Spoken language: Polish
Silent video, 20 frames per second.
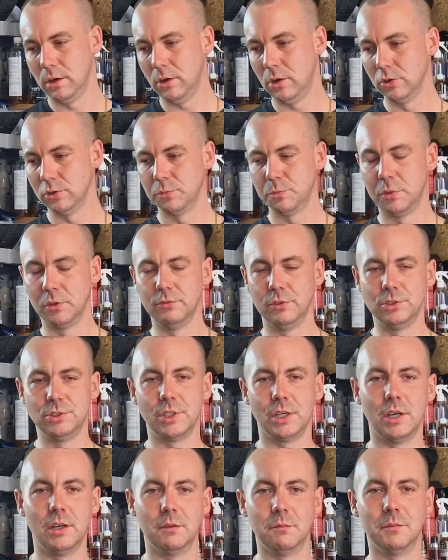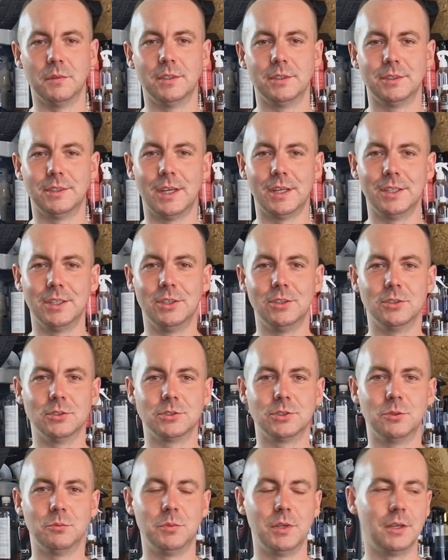Odpowiedziałem danej
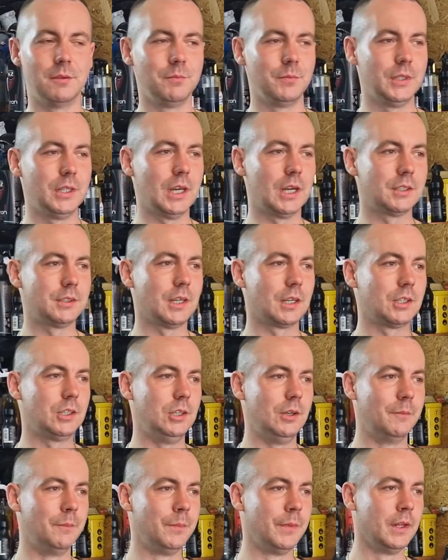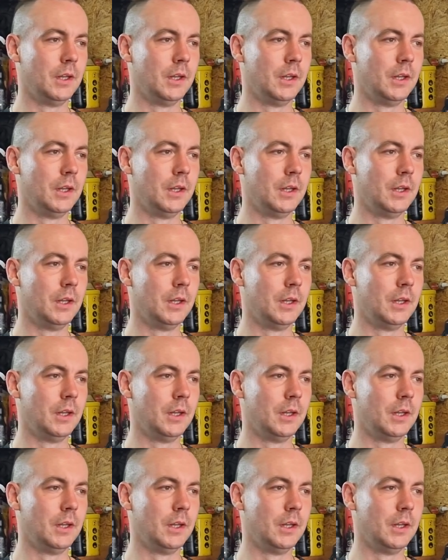osobie, jak taki